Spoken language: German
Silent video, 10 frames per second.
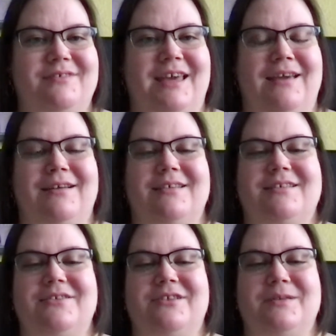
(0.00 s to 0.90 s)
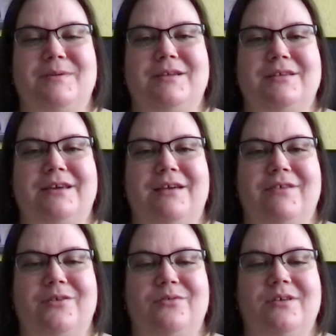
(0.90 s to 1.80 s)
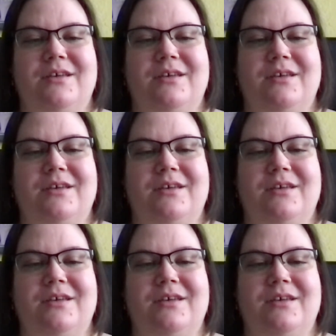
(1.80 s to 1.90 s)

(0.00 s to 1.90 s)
hängen lassen, also deswegen die Triggerwarnung.